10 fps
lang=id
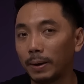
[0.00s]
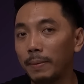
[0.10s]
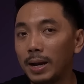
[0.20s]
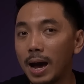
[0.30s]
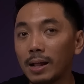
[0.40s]

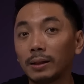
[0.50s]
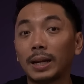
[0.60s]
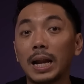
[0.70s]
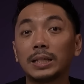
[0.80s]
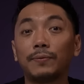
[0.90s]
perbedaan
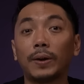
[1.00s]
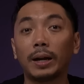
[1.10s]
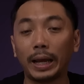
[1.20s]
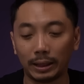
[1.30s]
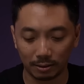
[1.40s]
transfer
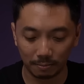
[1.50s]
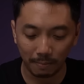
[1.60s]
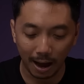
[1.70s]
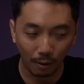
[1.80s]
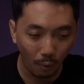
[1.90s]
rate.
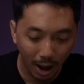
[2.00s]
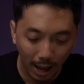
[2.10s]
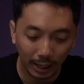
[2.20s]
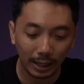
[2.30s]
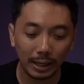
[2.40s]

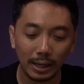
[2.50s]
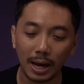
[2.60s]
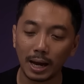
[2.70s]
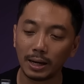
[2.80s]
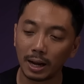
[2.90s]
Bahwa
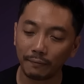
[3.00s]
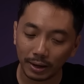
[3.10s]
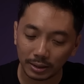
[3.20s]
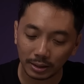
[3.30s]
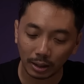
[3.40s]
ini adalah
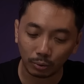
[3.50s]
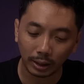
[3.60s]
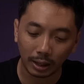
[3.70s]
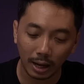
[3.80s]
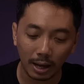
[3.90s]
versi 1
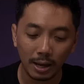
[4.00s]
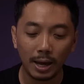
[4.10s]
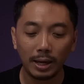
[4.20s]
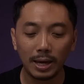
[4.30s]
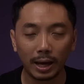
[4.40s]
tera,
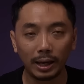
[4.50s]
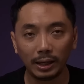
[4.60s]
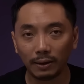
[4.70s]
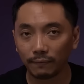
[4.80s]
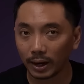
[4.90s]
yang
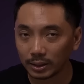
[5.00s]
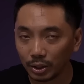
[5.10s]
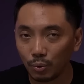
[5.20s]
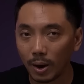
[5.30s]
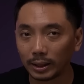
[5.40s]
ini
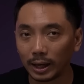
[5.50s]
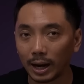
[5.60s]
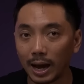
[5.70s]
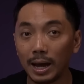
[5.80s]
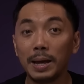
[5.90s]
versi 2
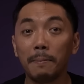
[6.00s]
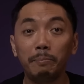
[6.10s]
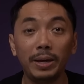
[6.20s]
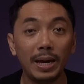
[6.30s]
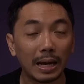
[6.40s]
tera,
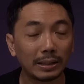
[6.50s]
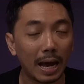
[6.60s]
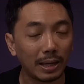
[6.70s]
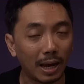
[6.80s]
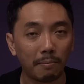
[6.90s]

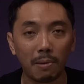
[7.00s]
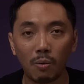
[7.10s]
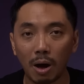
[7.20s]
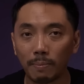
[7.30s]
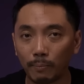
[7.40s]
biasanya
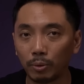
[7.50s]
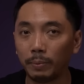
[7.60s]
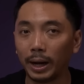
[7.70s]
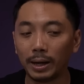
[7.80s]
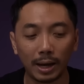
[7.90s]
mau apapun
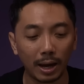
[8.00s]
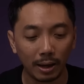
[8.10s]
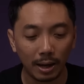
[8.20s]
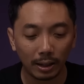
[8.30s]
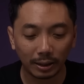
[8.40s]

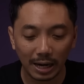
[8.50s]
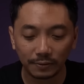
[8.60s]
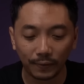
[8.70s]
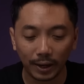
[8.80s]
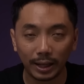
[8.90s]
brandnya
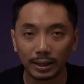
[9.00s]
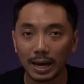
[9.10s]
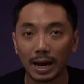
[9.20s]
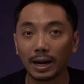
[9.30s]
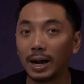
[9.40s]
transfer
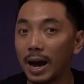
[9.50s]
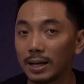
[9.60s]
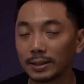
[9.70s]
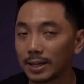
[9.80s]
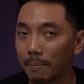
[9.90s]
rate-nya
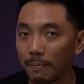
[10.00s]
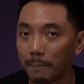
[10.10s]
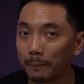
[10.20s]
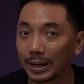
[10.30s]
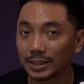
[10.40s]
nggak
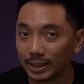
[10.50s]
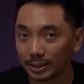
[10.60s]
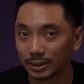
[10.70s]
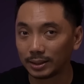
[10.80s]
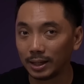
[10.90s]
sama
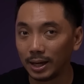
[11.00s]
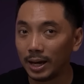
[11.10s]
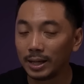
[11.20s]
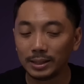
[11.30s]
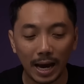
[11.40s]
persis
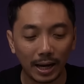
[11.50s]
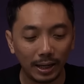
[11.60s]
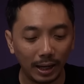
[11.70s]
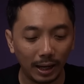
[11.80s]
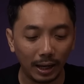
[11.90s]

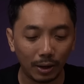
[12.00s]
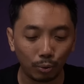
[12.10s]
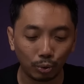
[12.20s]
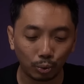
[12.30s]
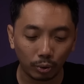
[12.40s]
jadi
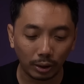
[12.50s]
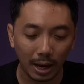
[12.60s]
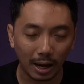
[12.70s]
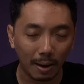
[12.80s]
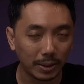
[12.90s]
untuk
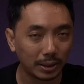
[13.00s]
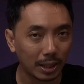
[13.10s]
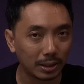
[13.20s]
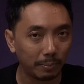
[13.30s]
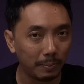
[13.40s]
yang
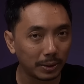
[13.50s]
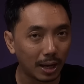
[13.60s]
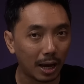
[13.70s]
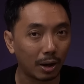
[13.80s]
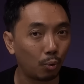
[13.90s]
kapasitas lebih
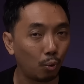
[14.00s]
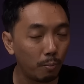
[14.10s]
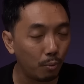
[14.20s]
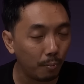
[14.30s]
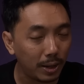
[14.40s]
besar,
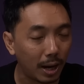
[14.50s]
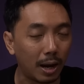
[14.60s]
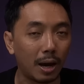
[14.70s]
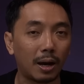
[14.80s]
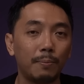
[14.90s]

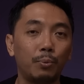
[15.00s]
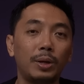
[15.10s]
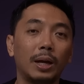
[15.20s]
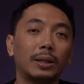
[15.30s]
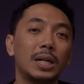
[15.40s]
umumnya akan
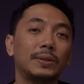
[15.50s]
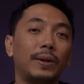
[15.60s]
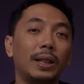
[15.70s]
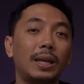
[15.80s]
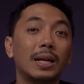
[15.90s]
punya
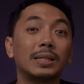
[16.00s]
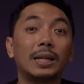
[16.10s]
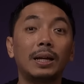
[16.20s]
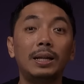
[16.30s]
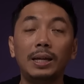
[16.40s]
transfer rate yang
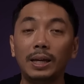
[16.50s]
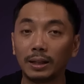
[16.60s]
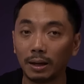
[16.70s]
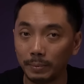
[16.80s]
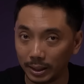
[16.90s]

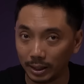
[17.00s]
sedikit lebih